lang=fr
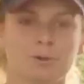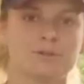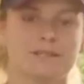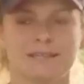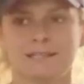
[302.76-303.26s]

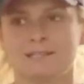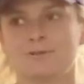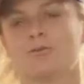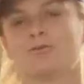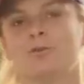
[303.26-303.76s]
pause et qui
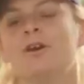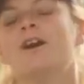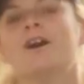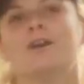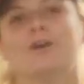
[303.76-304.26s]
s'en vont.
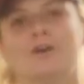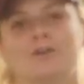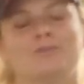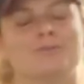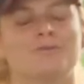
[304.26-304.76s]

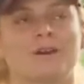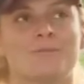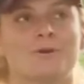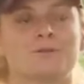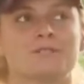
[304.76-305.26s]
Euh, donc vraiment,